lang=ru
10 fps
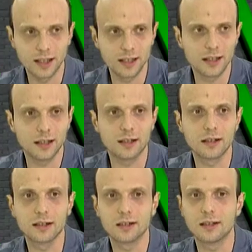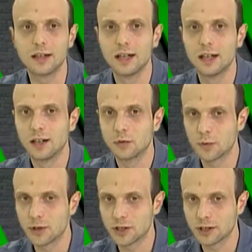тендерах, в
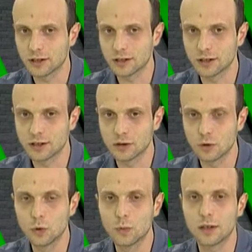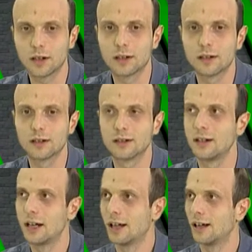публичных закупках. Тем,